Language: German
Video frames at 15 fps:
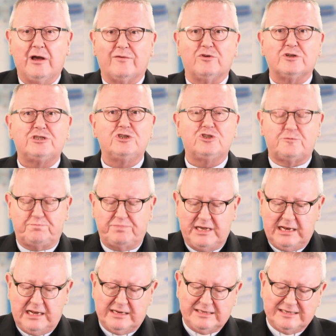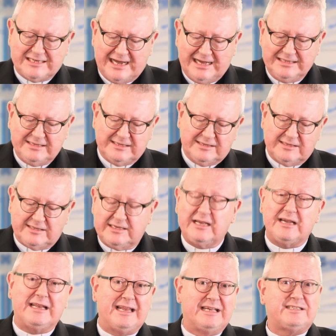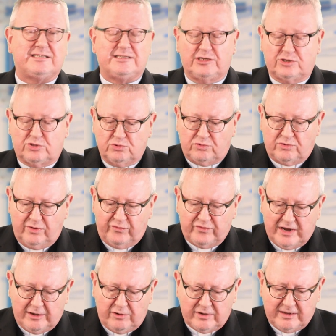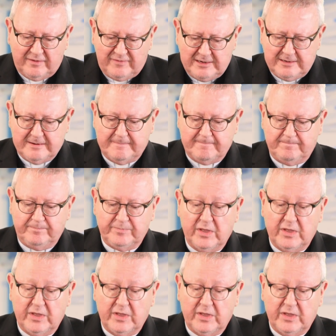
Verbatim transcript: Wo sie spielen, tanzen, singen, lässt sich Zukunft auch gewinnen.